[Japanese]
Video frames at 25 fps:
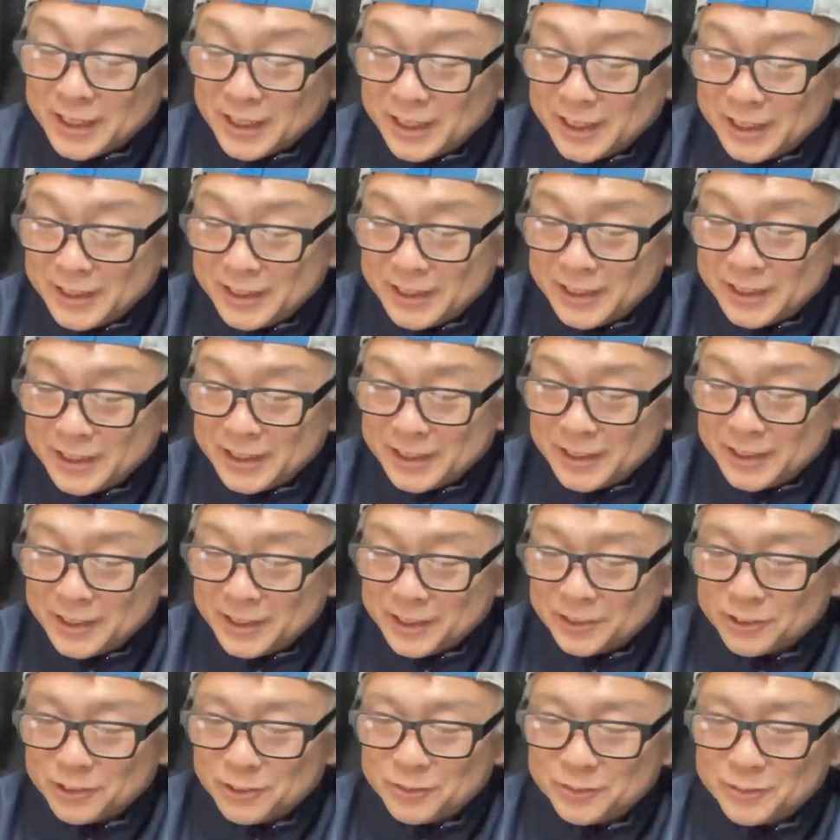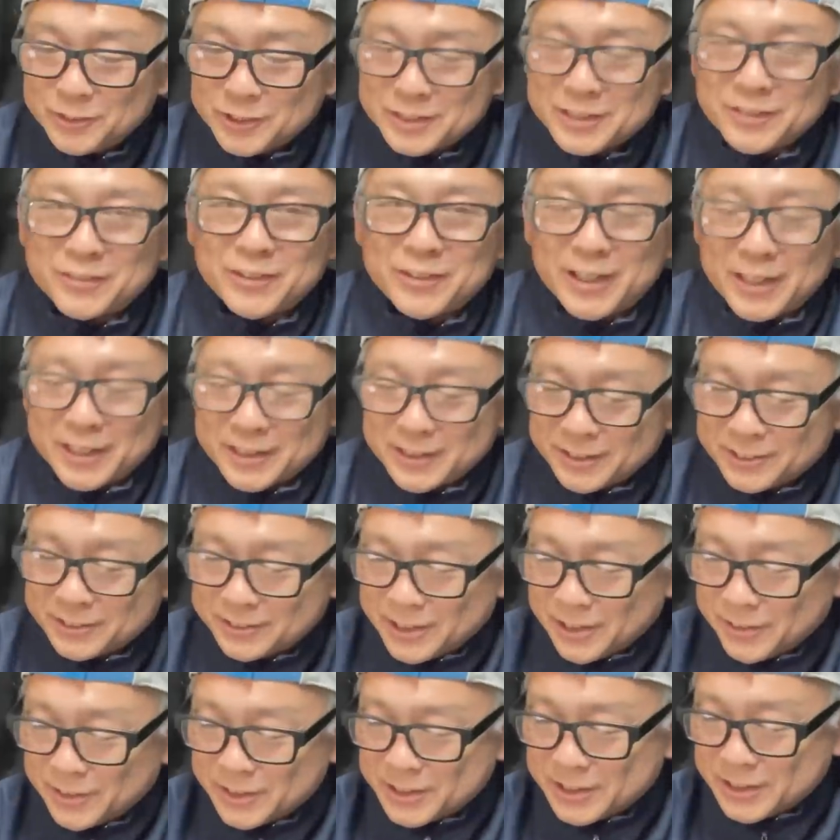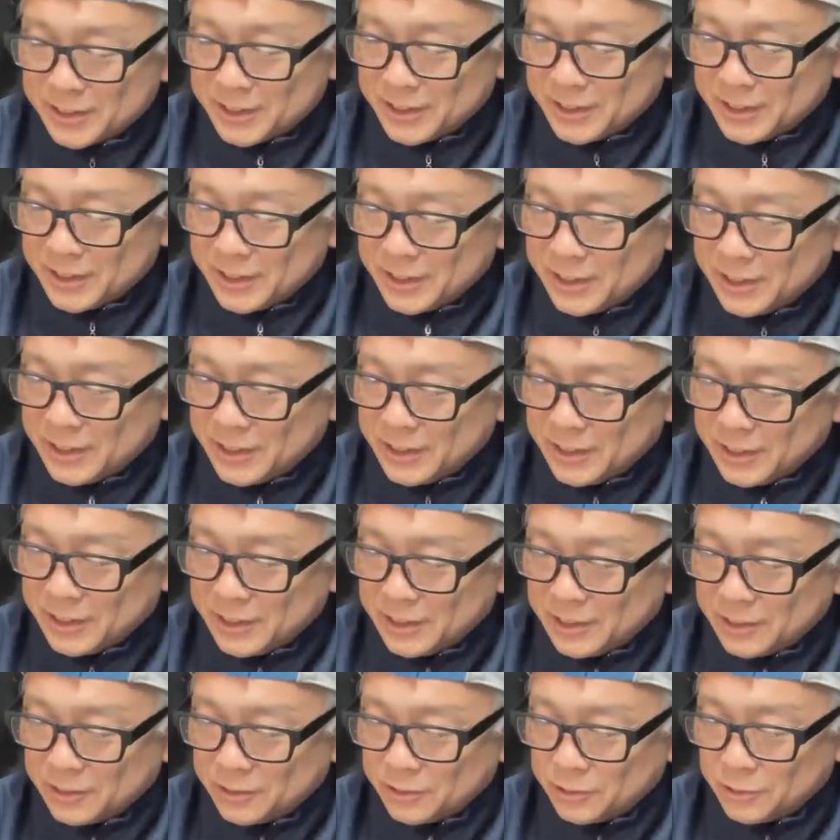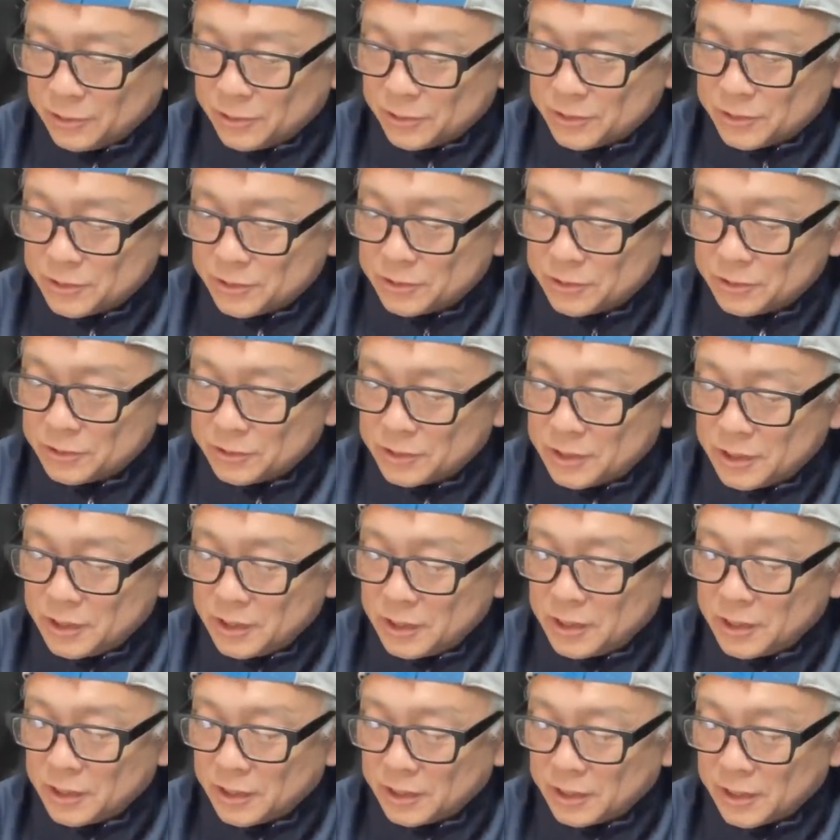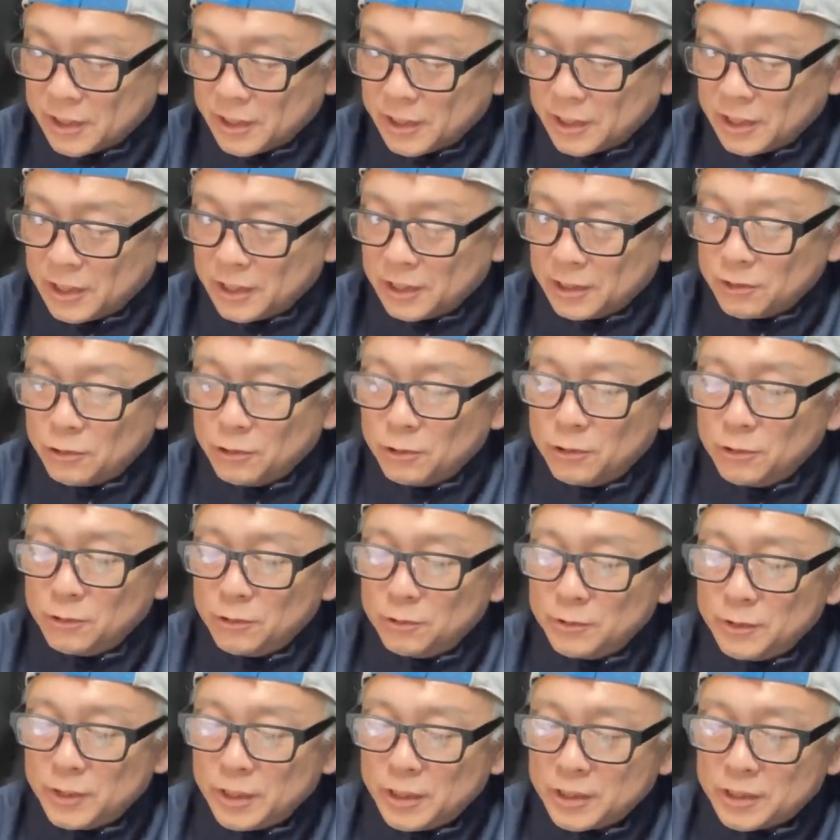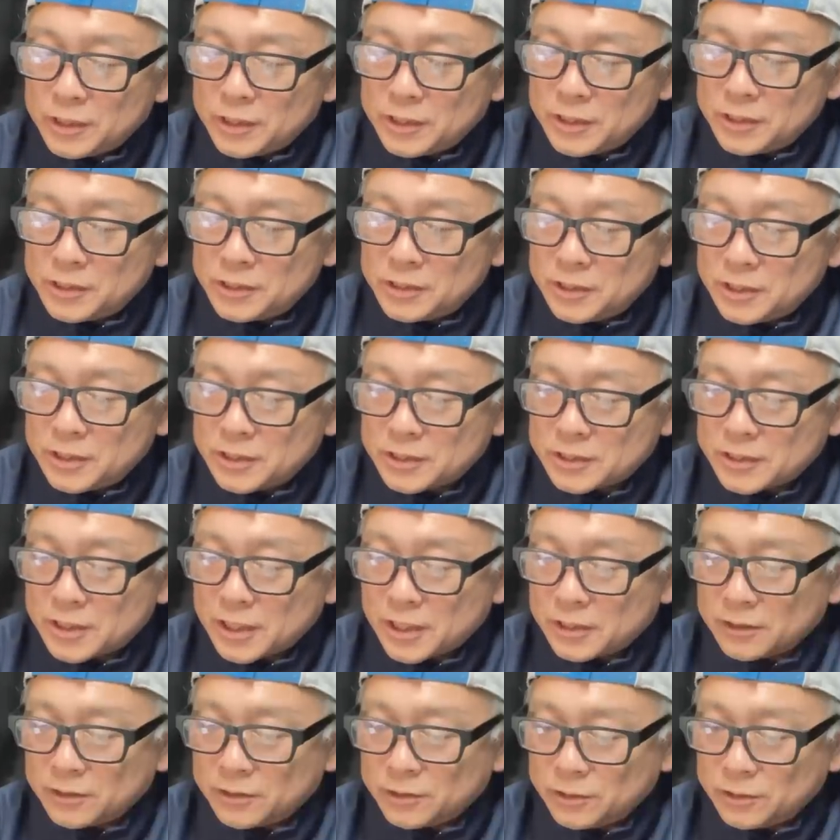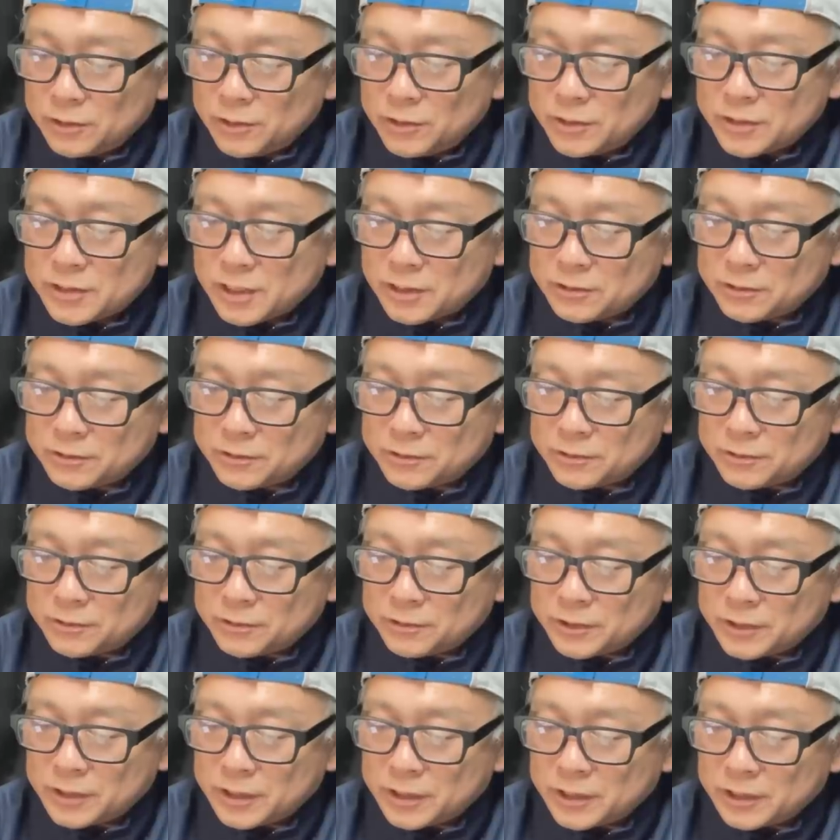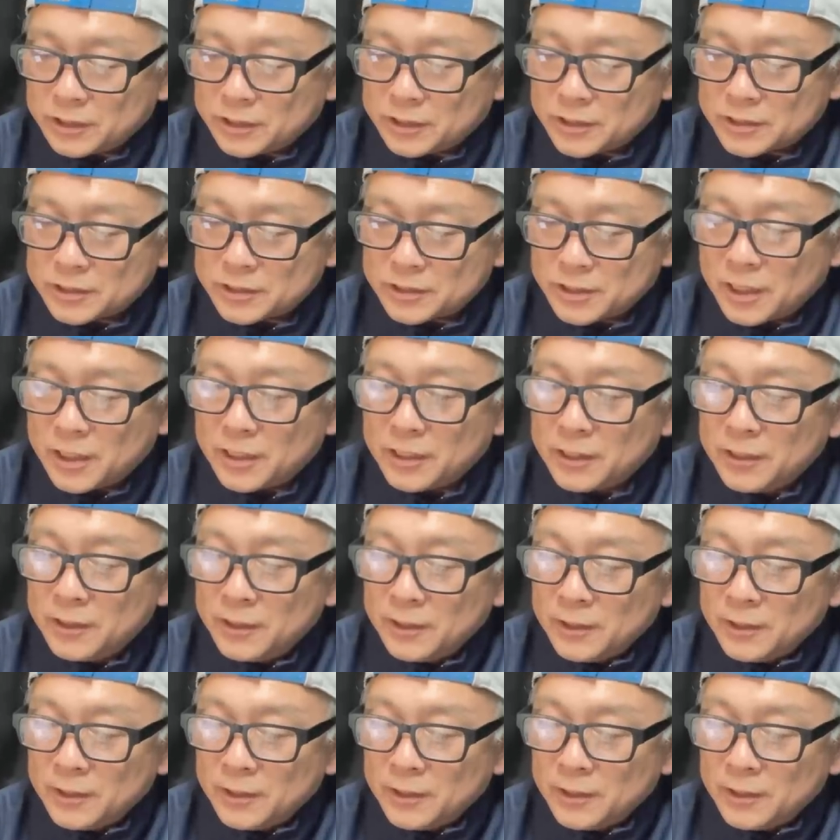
はい、えー、どんぶり様、ありがとうございます。えーと、次がね、井上ひじりさんの作品ですね。